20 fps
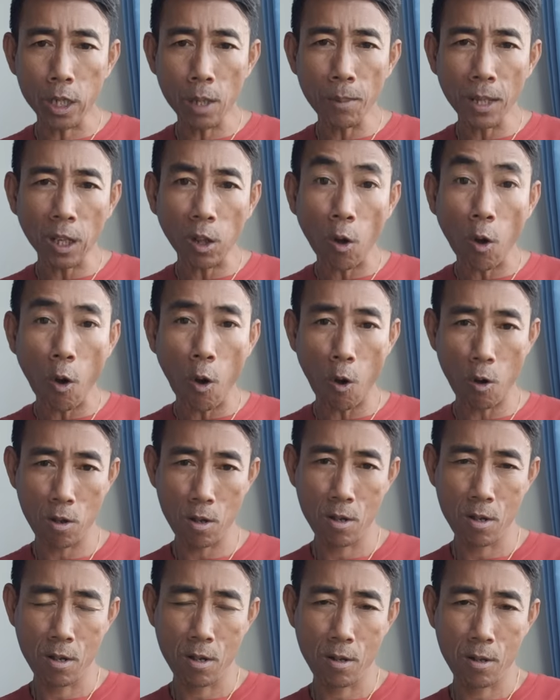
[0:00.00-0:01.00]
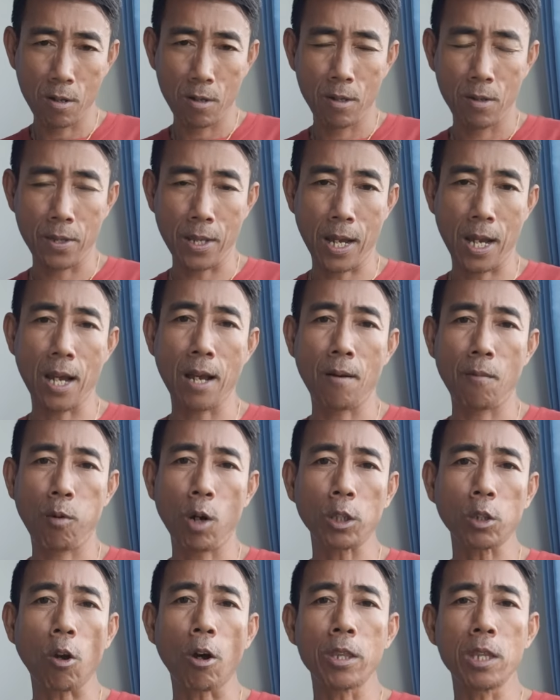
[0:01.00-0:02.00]
นี้มันรอนะฮะ เพ
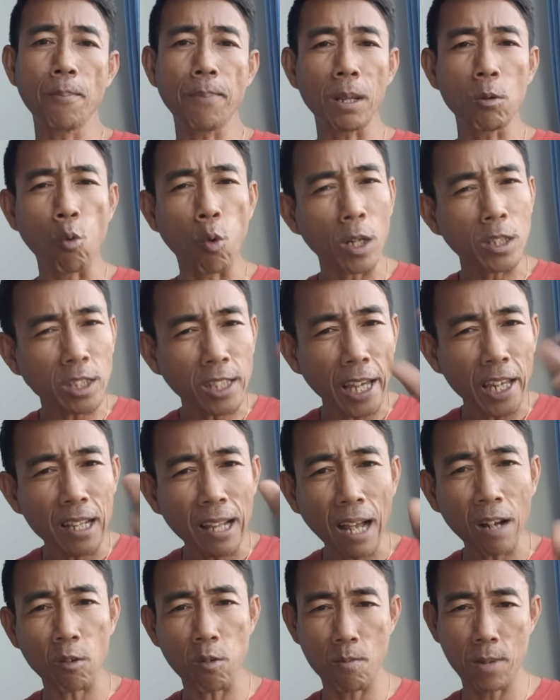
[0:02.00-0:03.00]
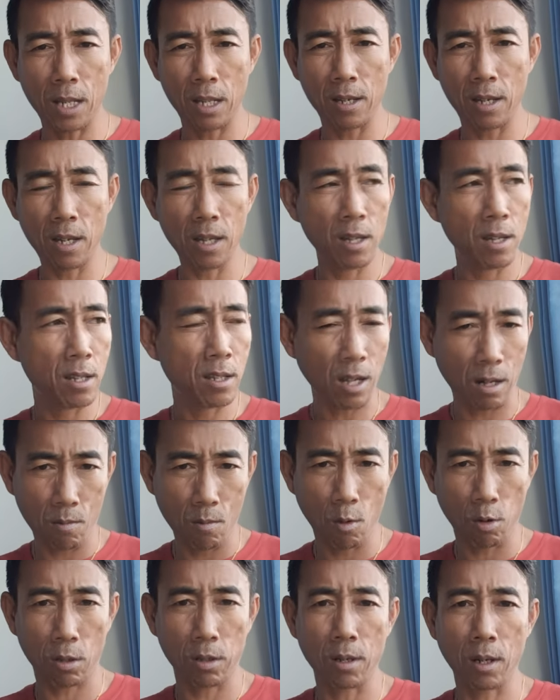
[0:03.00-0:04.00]
ราะตอนนี้เป็นหัวใจหลักของมันเลย ทั้งห
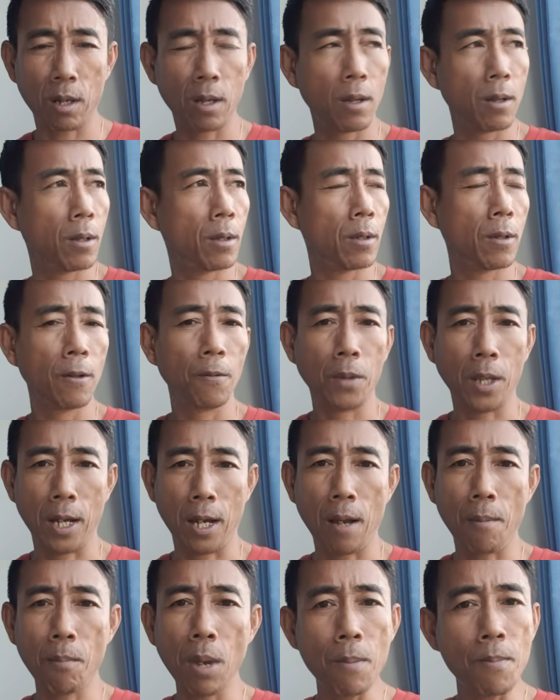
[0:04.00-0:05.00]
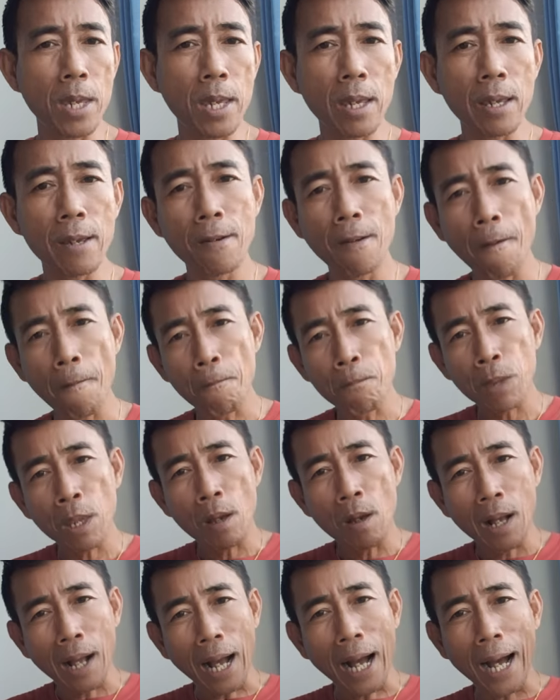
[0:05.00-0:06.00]
มดเลยนะฮะไม่มี
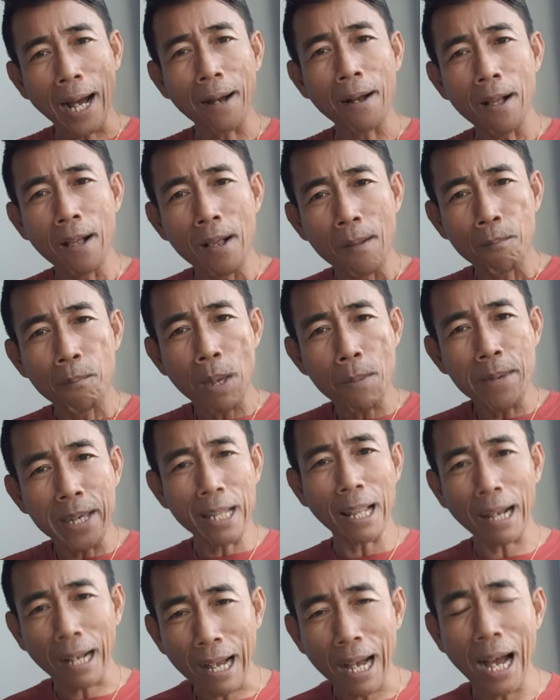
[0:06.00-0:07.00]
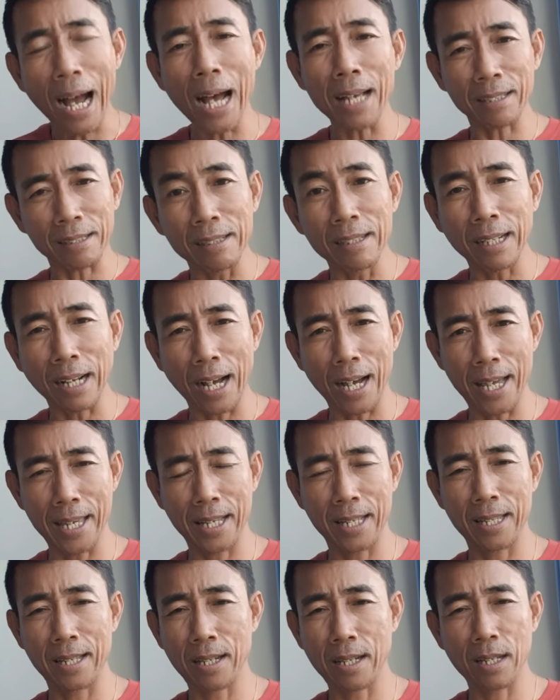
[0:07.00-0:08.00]
ไม่มีราคาซื้อขายกั
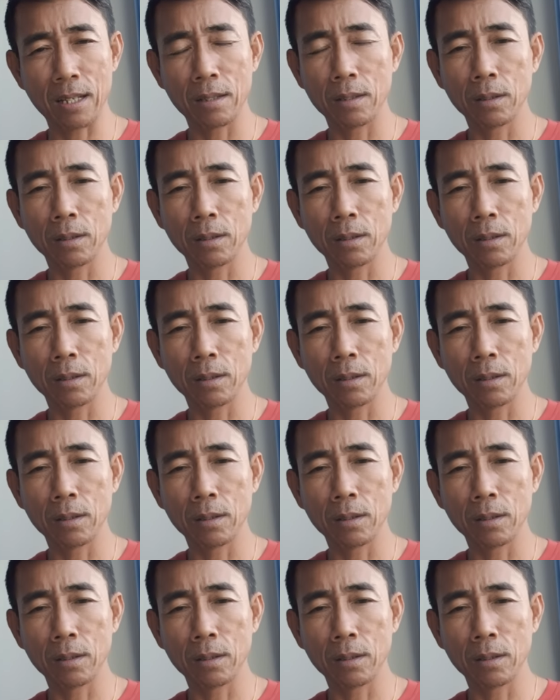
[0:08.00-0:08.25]
นนะ